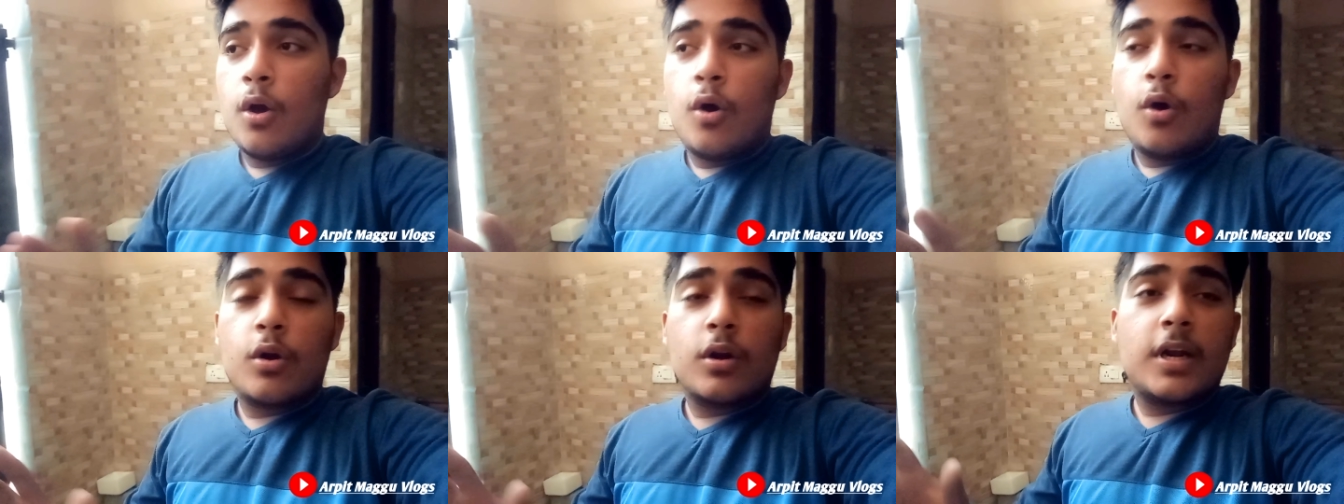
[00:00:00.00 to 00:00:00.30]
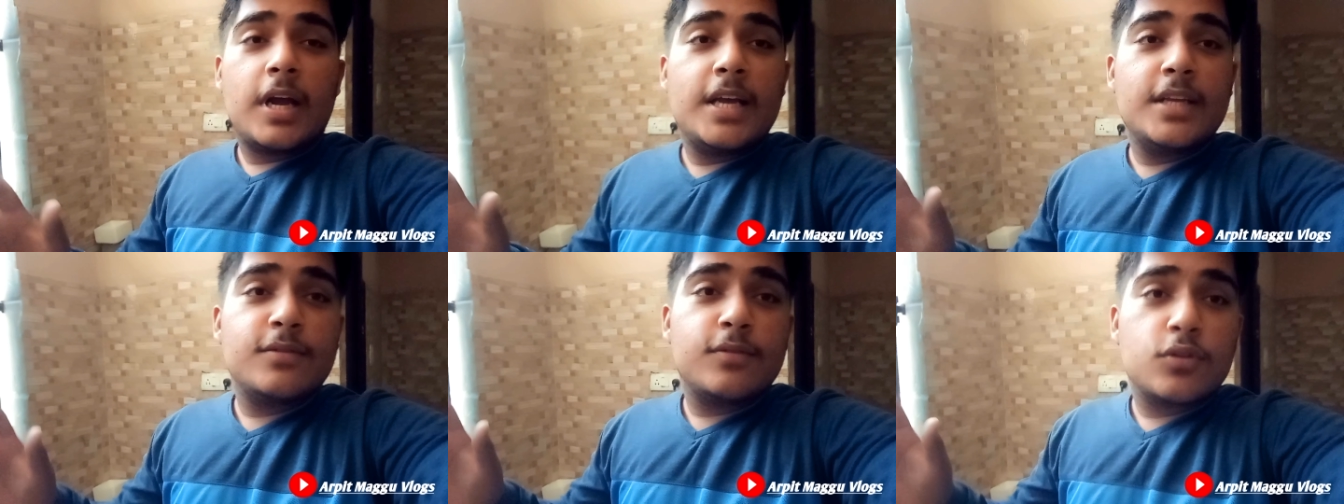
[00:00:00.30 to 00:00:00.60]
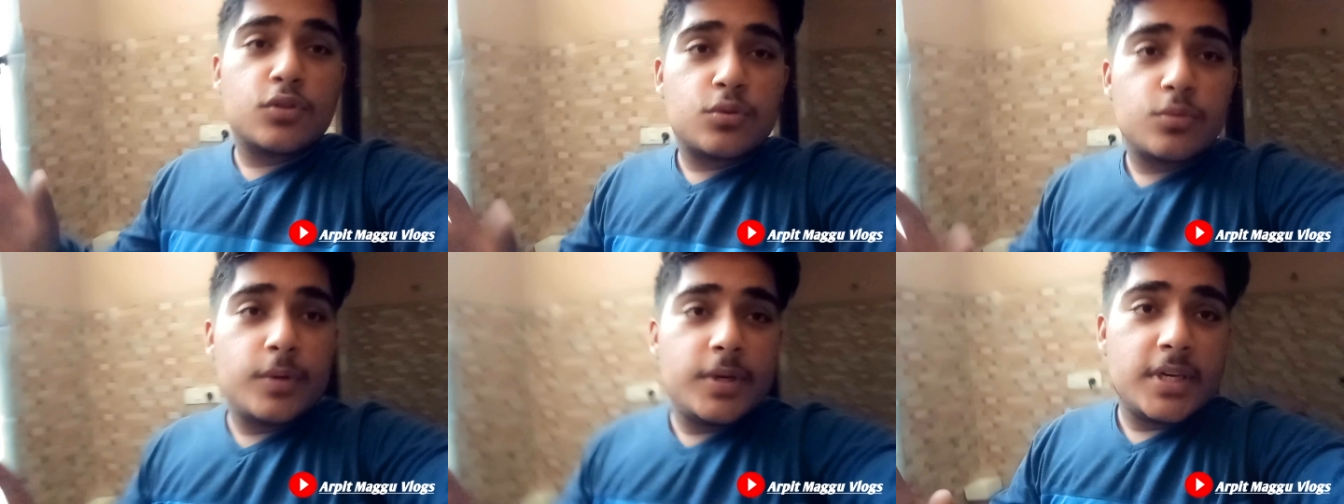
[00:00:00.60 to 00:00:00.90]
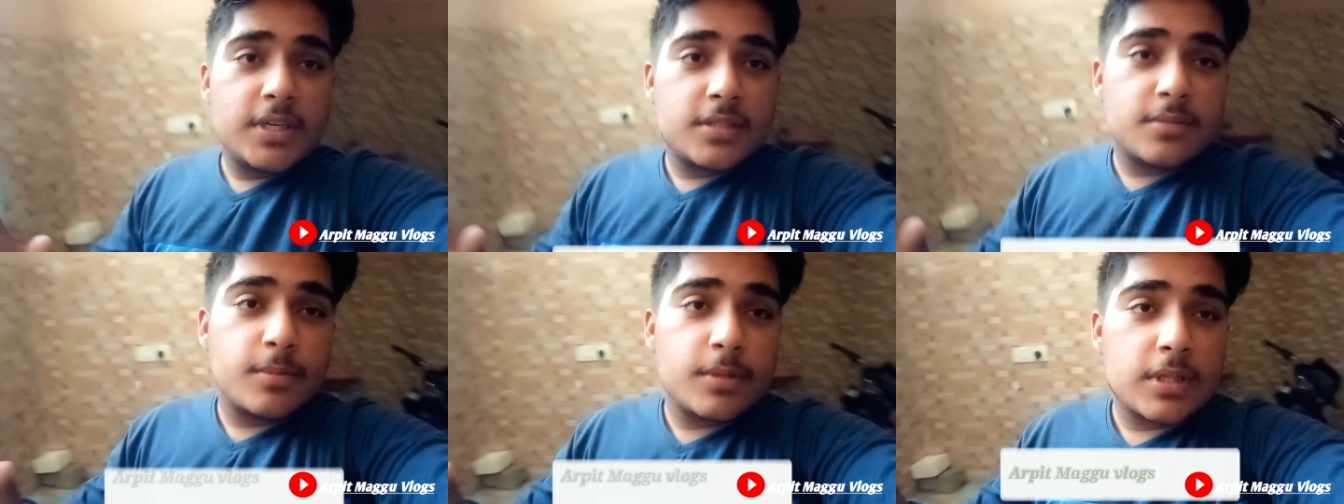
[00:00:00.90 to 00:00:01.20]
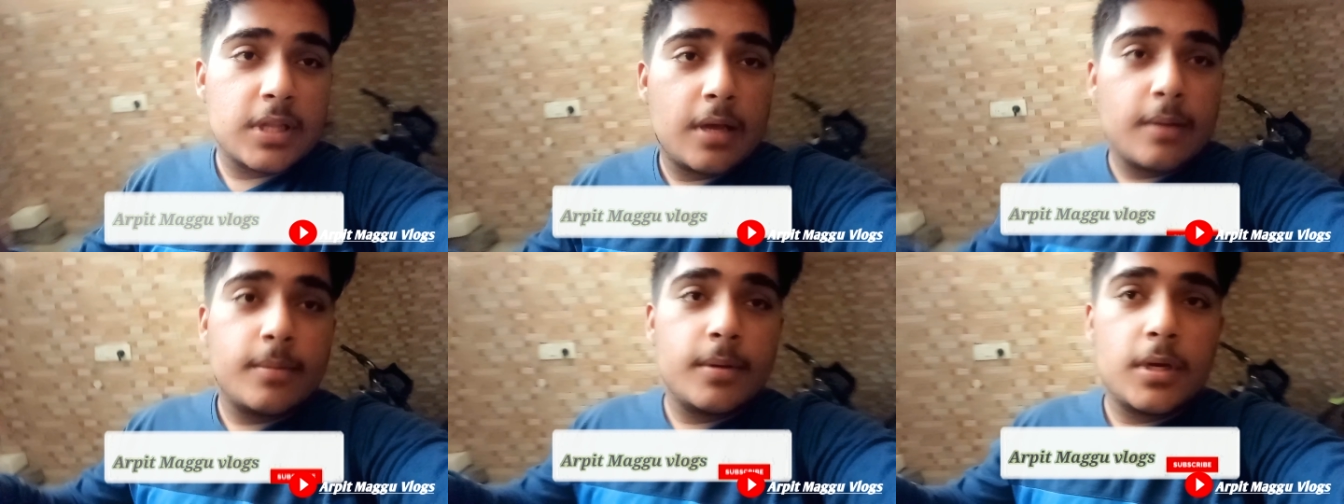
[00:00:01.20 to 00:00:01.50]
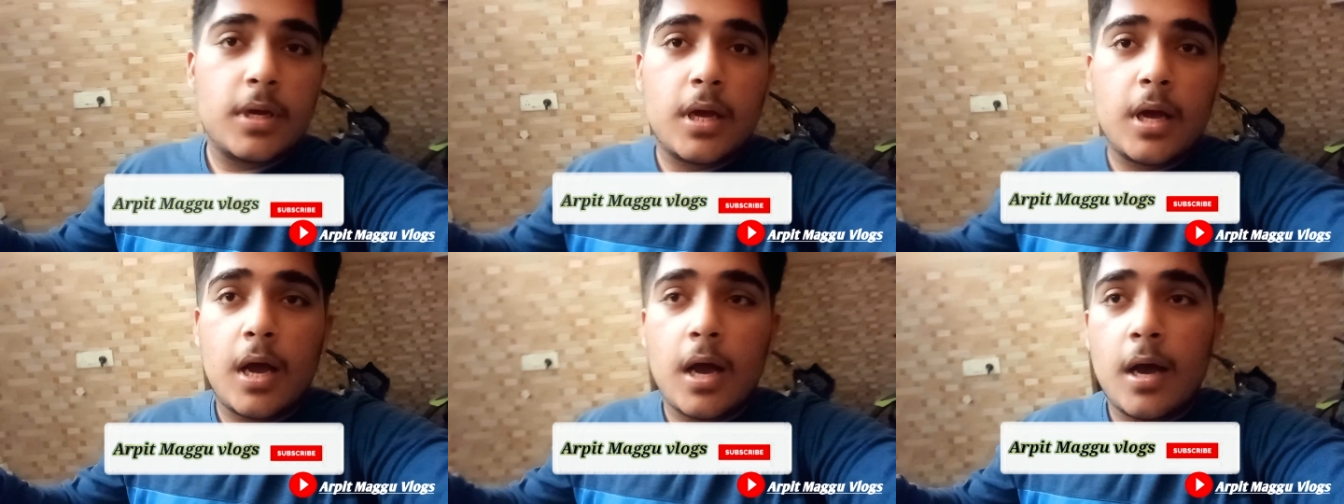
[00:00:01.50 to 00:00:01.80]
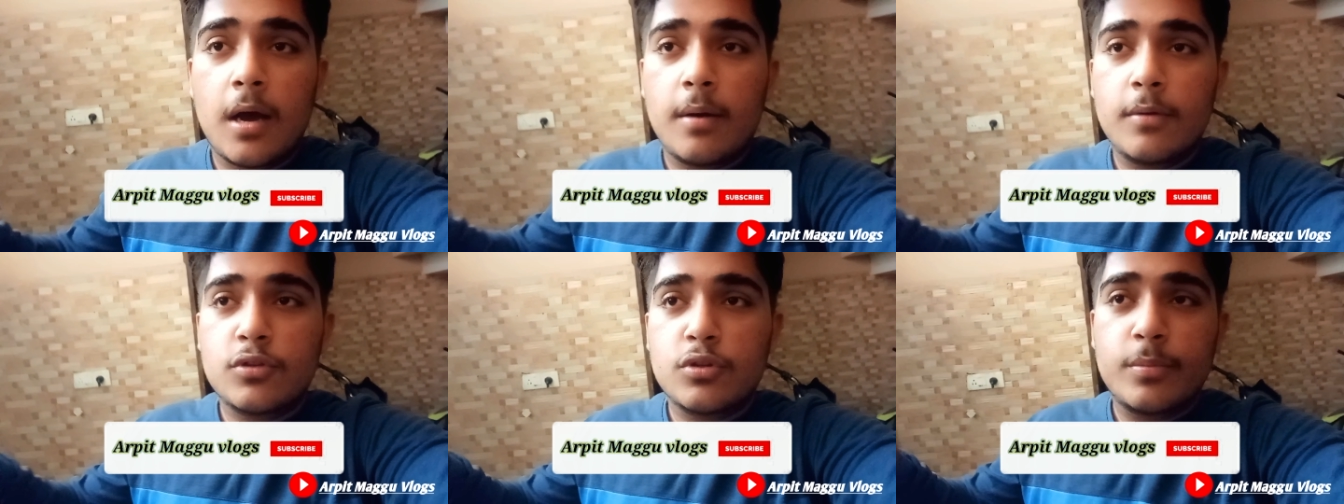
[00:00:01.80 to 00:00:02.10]
और गाइज वो स्वीट्स मतलब
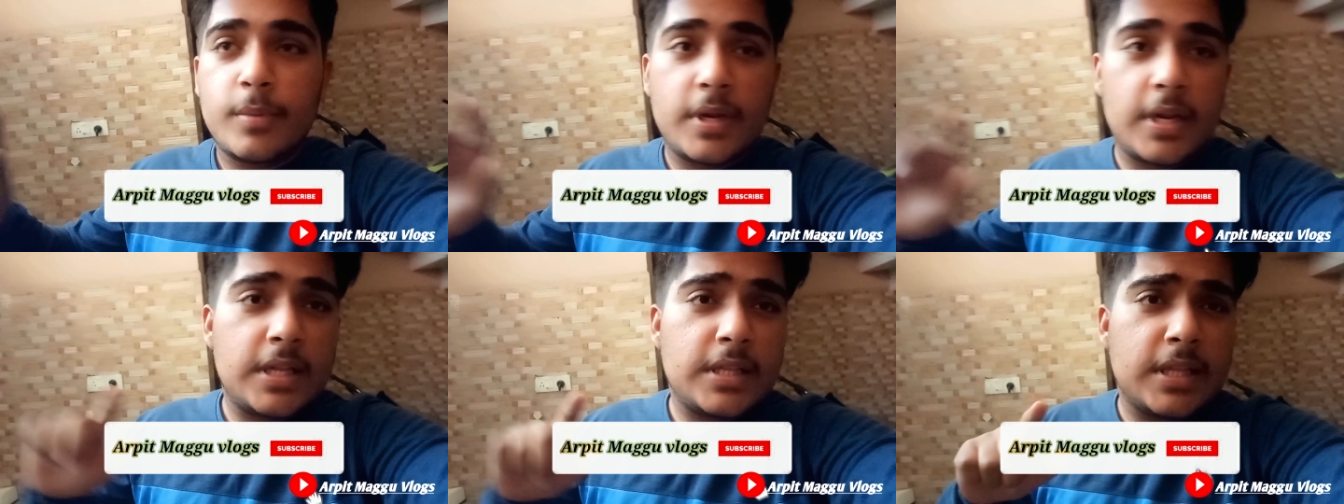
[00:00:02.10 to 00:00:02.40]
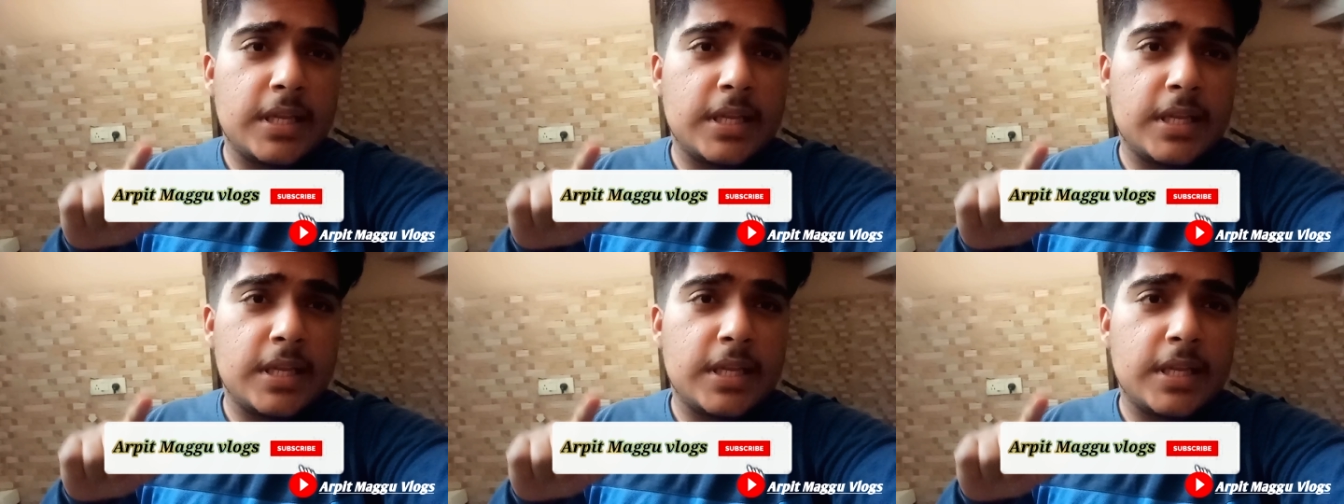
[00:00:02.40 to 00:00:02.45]
जो मेरे